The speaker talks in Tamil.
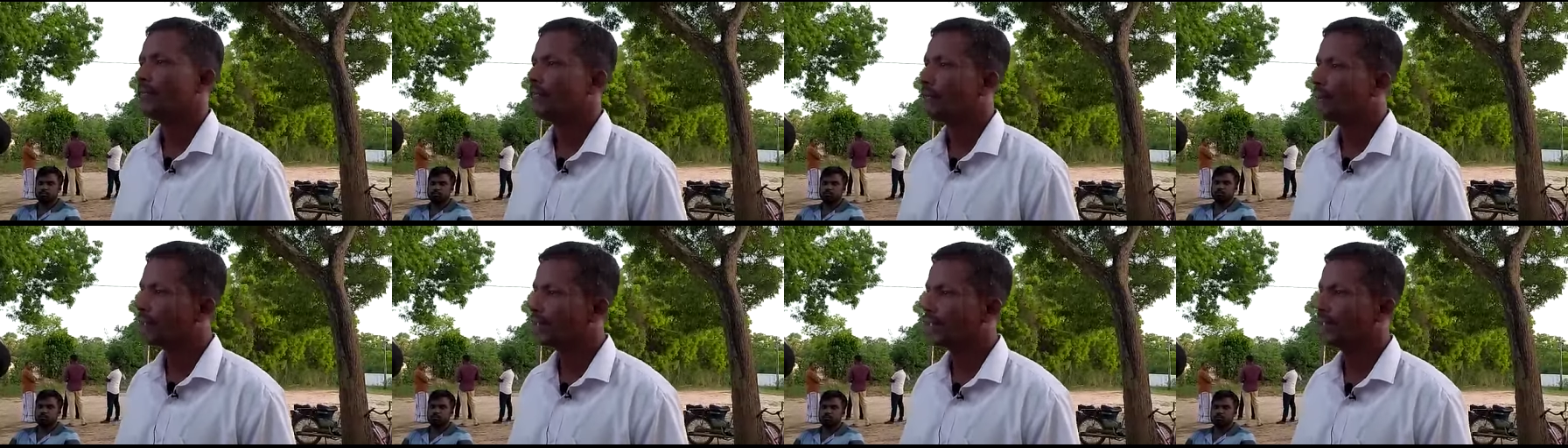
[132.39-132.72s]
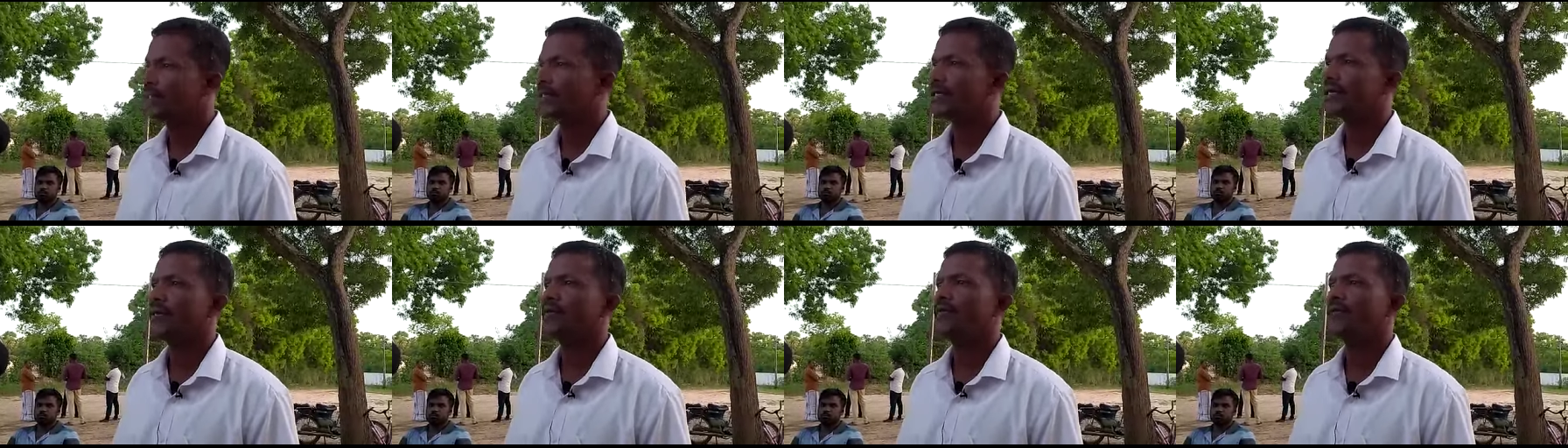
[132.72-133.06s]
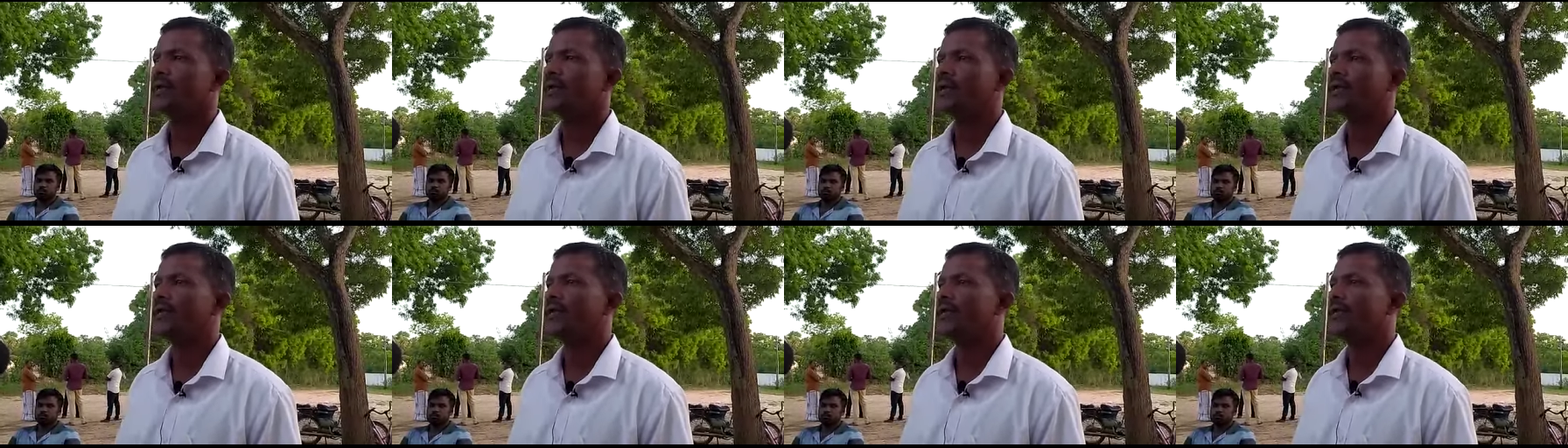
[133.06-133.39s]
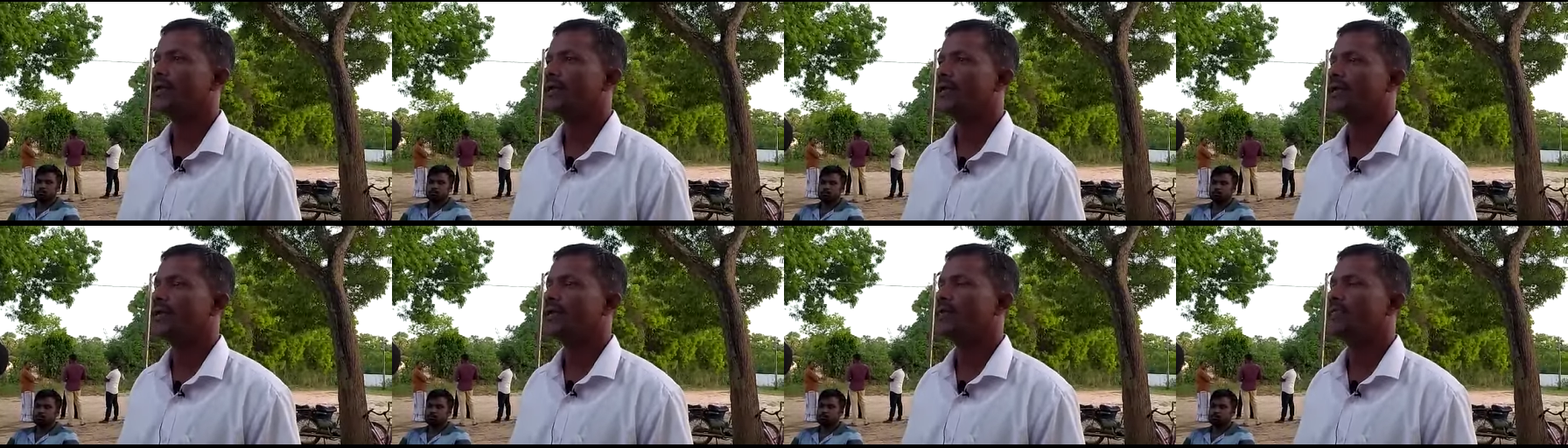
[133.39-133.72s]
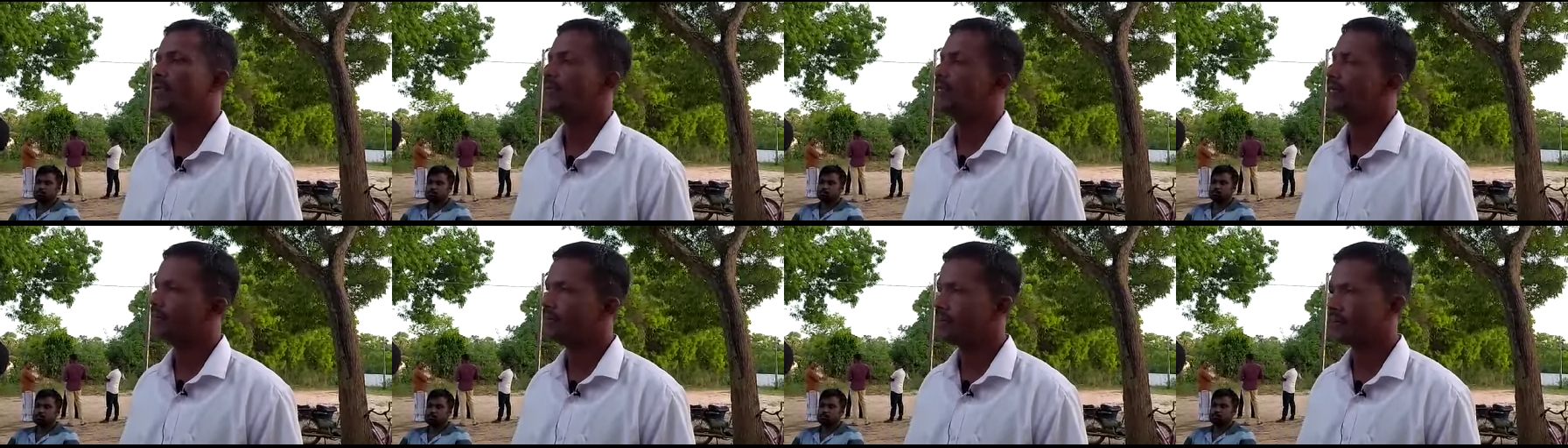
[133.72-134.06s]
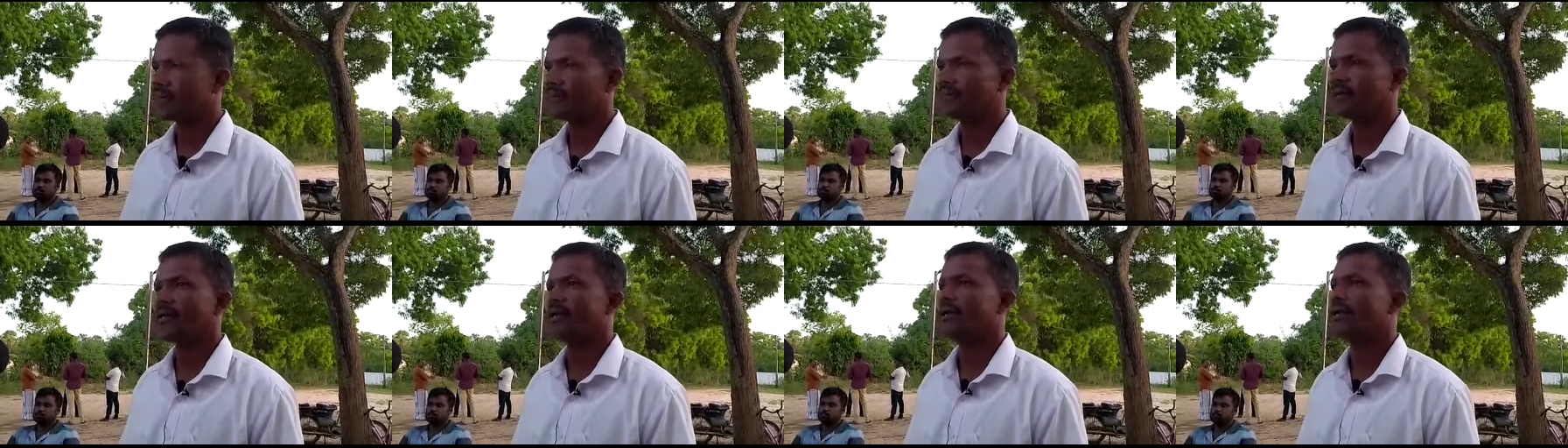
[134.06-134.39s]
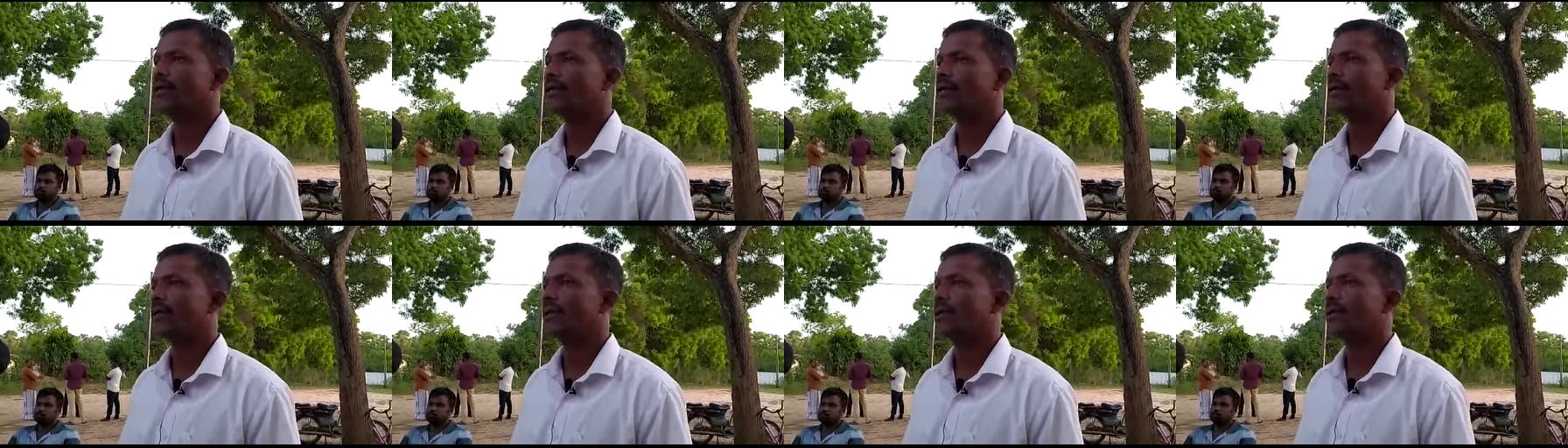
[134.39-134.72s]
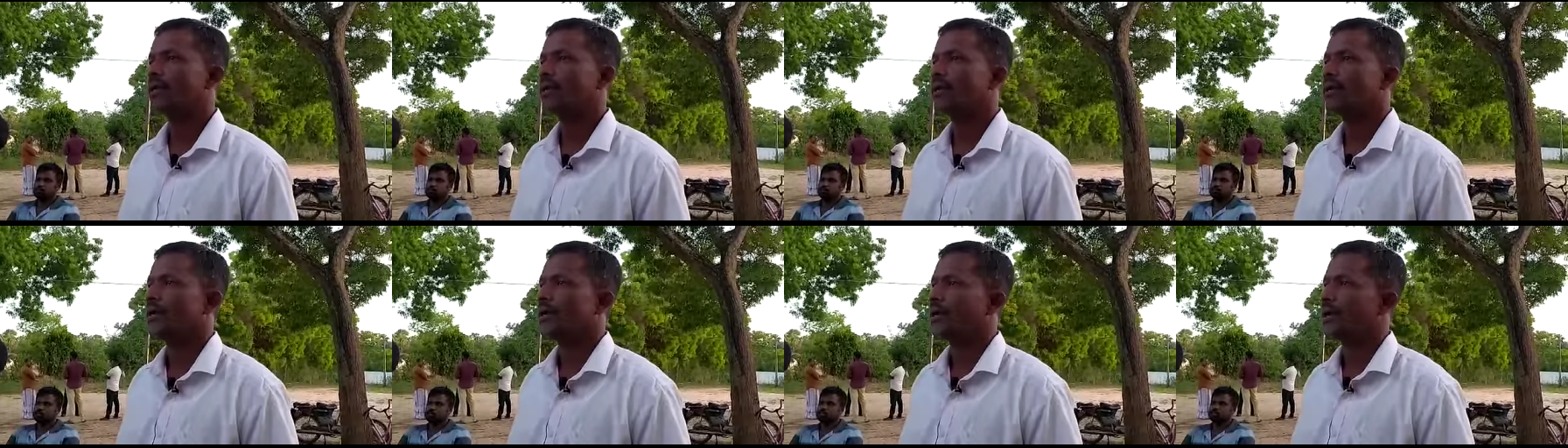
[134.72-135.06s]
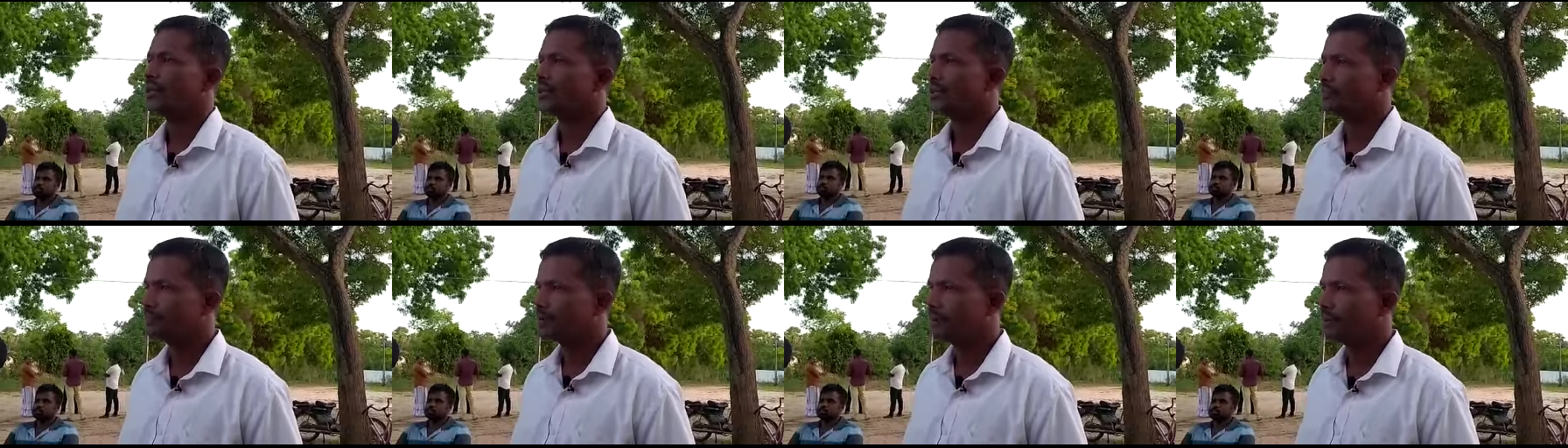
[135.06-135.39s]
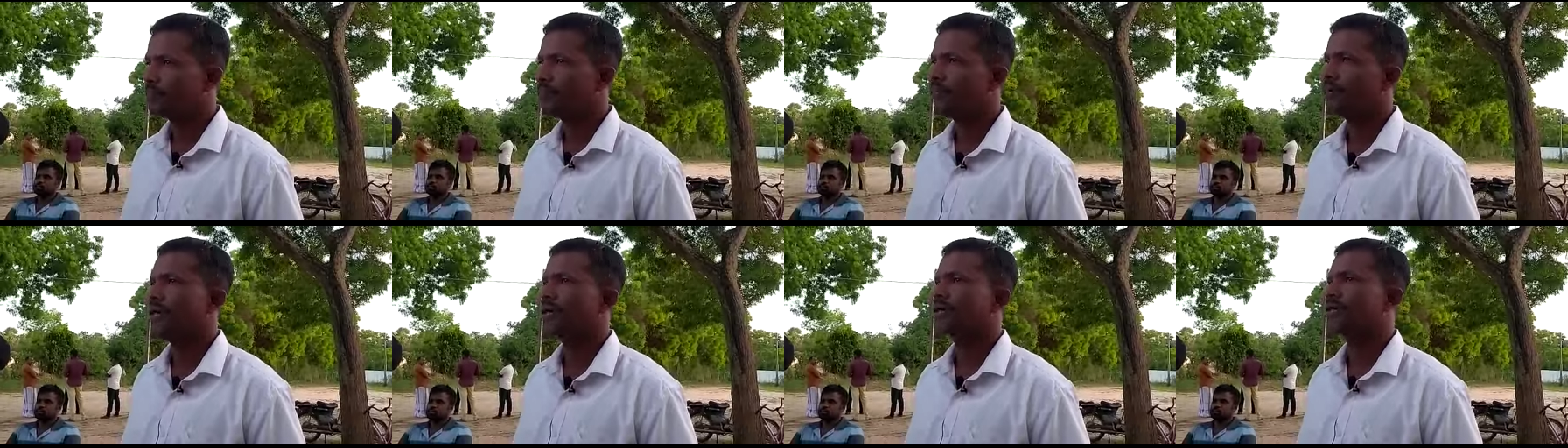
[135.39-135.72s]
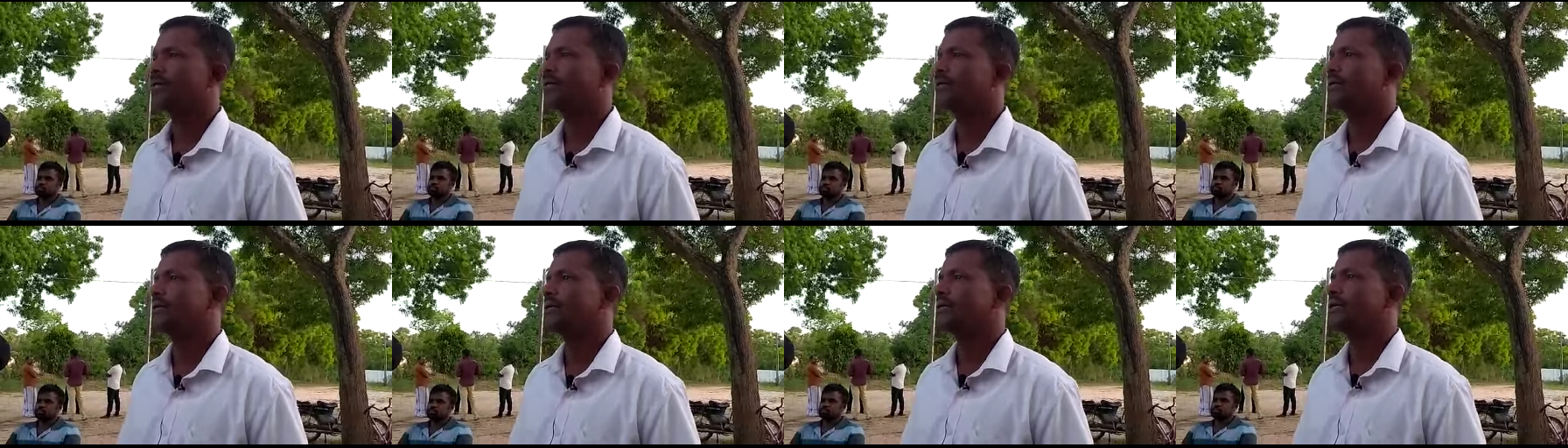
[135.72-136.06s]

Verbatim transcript: பலனளிக்கவில்லை வெற்றி பெறவில்லை அதன் பிற்பாடு